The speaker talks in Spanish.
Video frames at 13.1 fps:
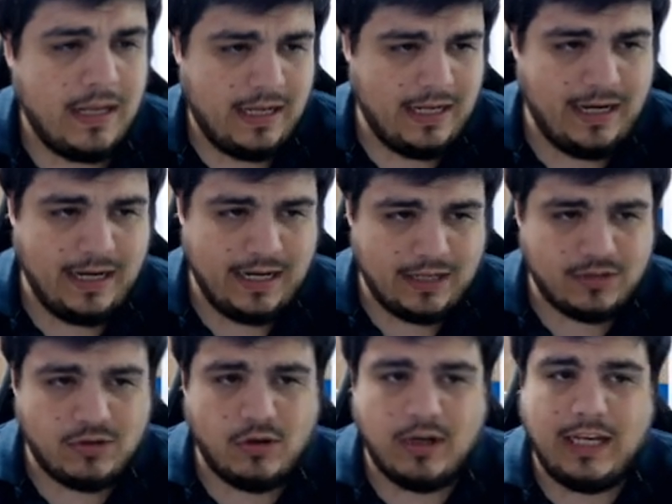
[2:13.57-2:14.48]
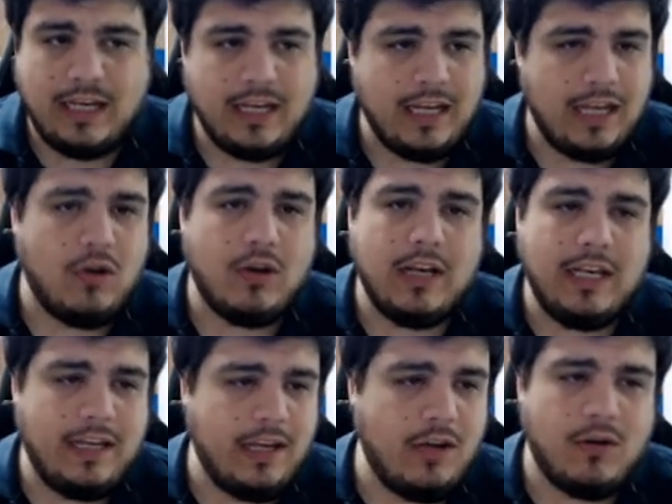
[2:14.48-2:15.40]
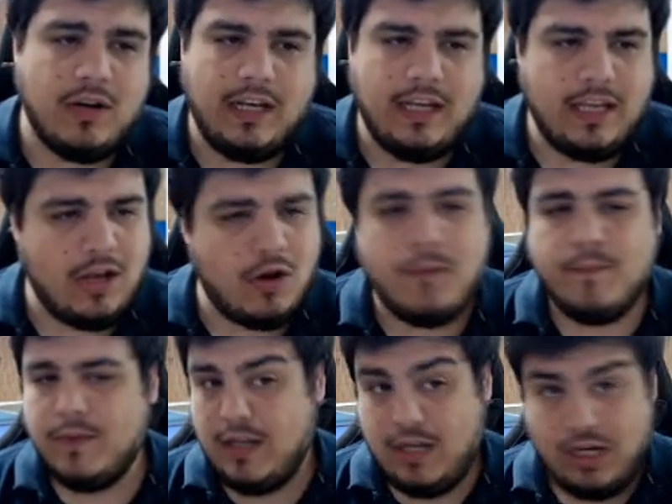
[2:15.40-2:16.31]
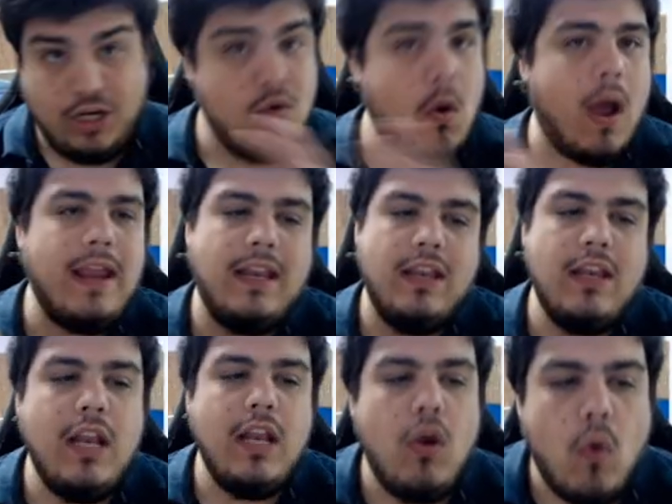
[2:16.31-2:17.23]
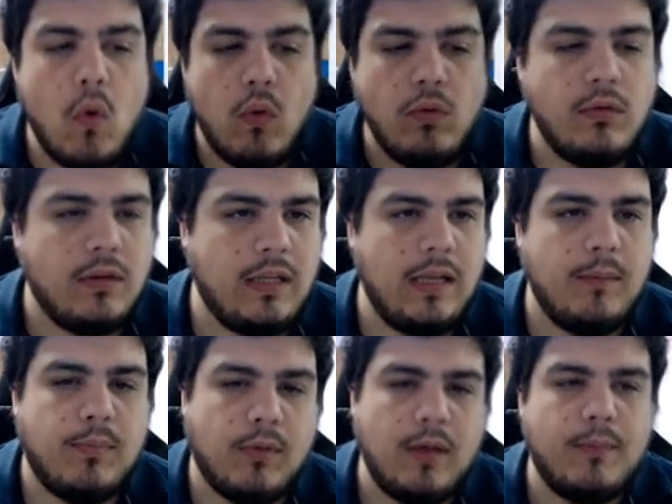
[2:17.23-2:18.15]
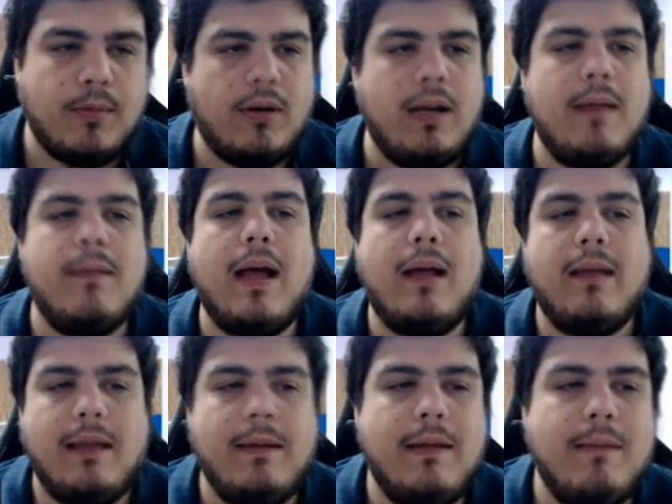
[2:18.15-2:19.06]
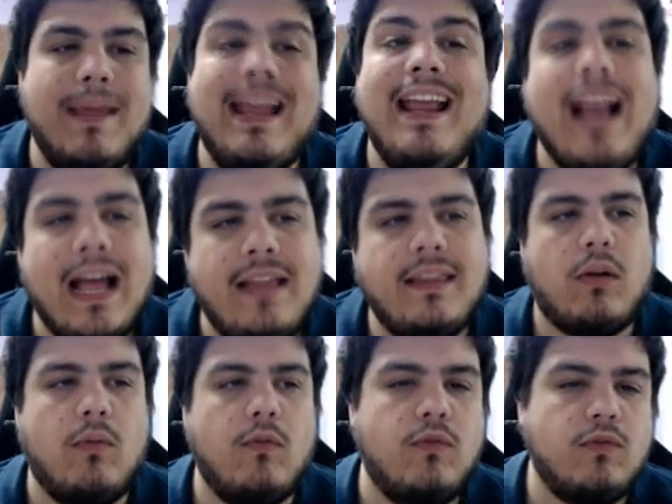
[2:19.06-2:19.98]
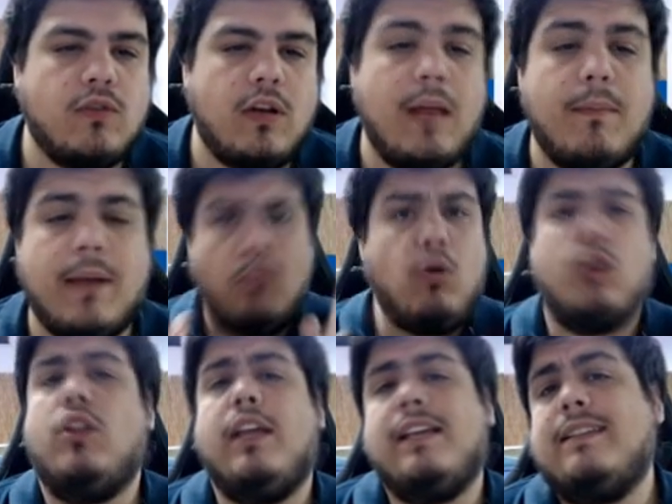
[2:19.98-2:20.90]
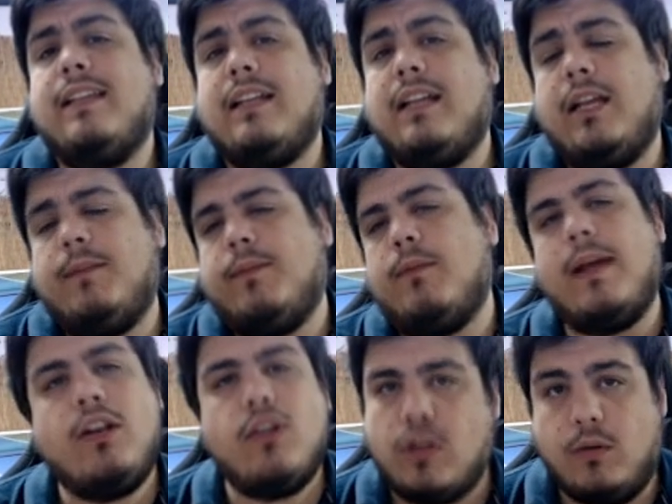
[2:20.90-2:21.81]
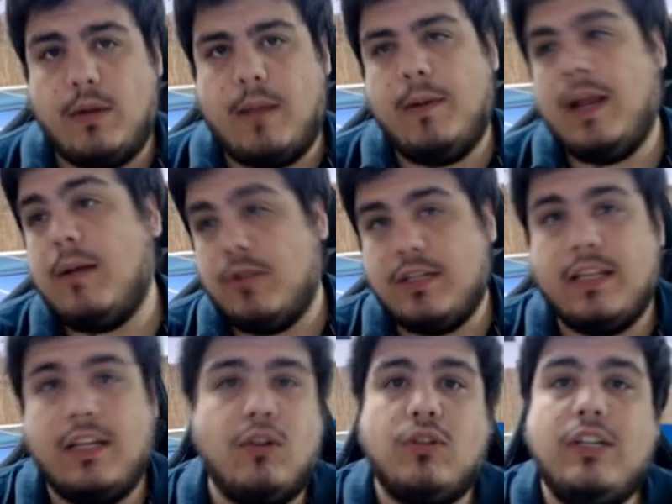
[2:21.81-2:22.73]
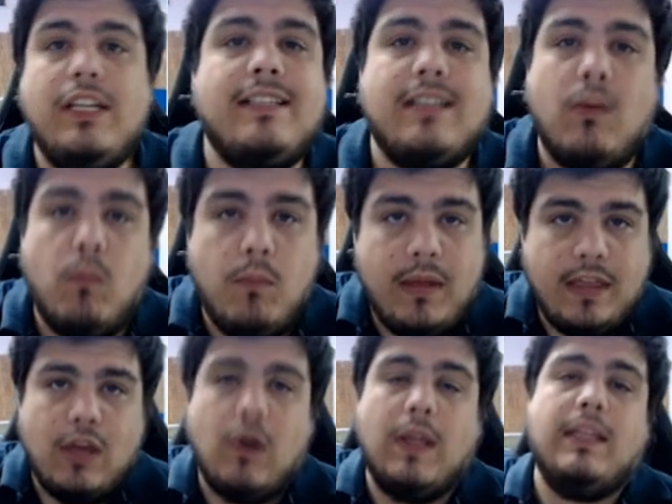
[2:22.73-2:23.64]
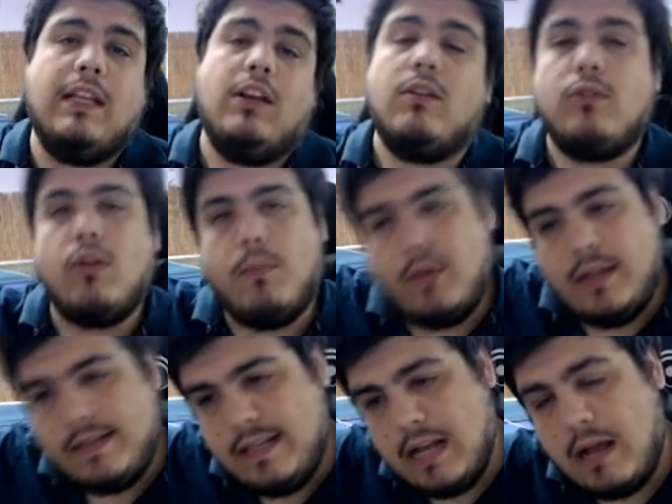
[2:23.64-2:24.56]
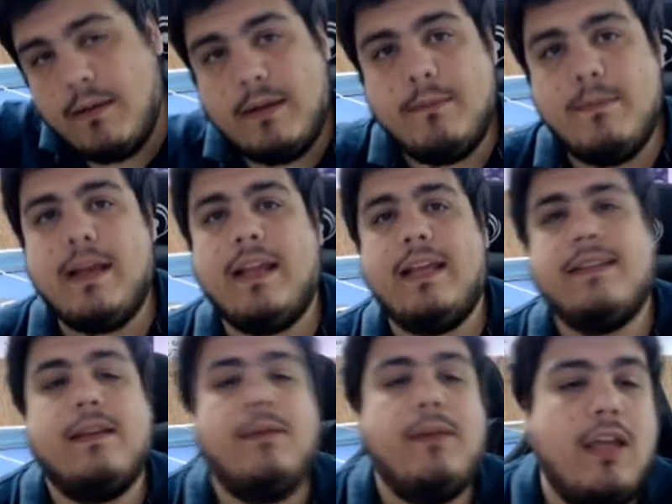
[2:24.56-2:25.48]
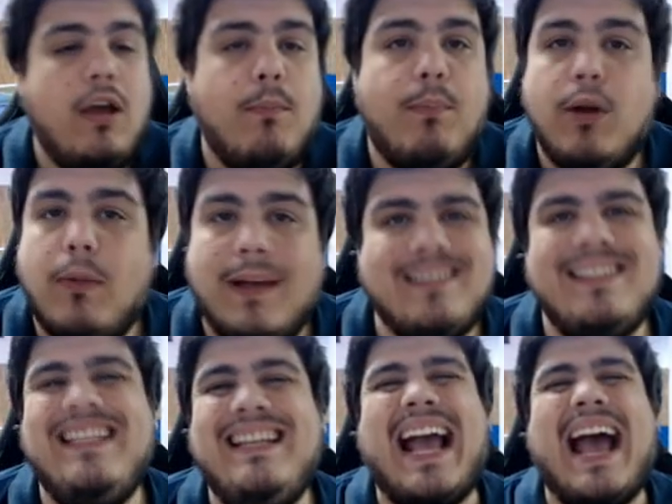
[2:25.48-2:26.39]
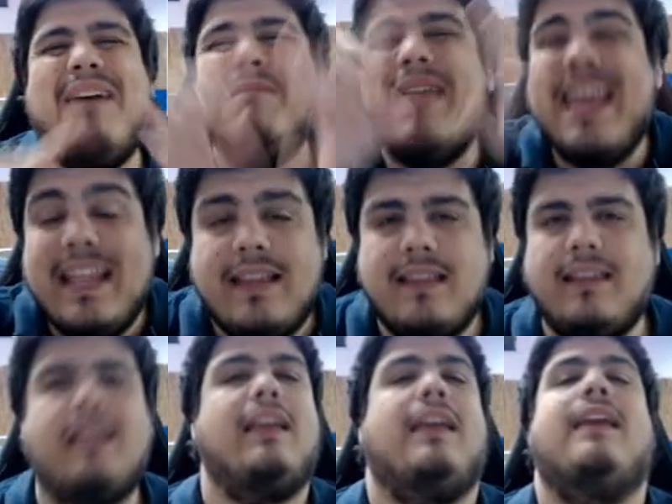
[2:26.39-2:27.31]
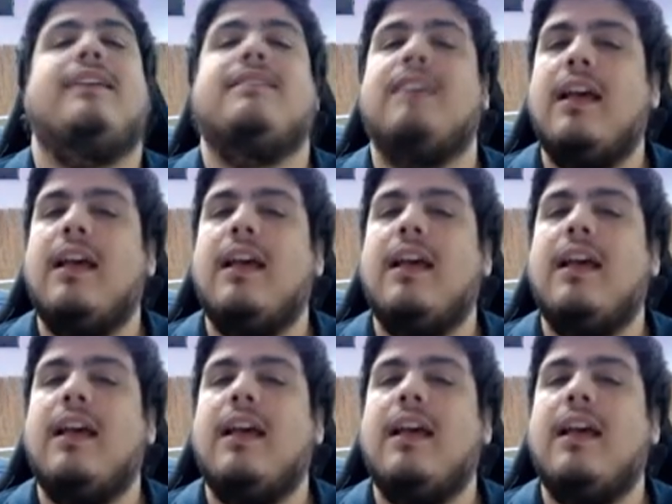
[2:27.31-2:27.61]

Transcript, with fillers: ingreso, cliqueo, cliqueo, cliqueo y no hay ningún tipo de problema. Eh, me encanta cómo funciona la página. Bueno, ¿de qué se trata CryptoMine? No te lo voy a explicar porque ya te digo, hice un video anterior, lo puedes ir a ver, ese video, pero básicamente es